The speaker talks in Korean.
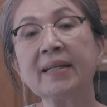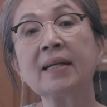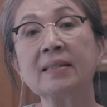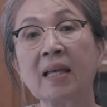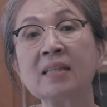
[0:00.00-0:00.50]

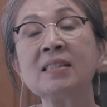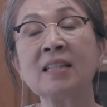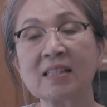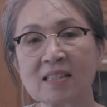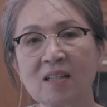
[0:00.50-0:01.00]
제가
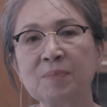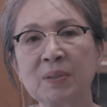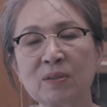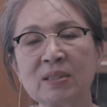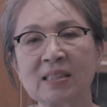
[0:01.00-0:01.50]
대신해서
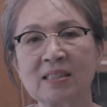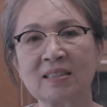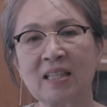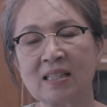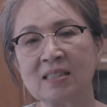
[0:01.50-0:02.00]

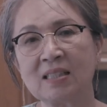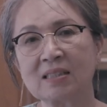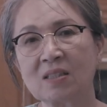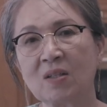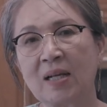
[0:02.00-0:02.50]
비쿨식스를
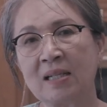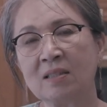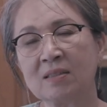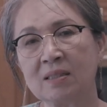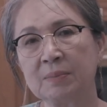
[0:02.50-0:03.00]
대신해서
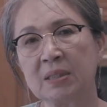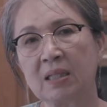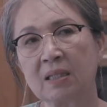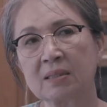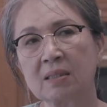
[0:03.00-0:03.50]

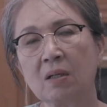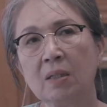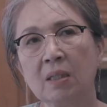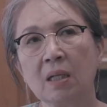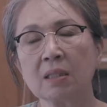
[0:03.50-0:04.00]
알려드립니다. 그래서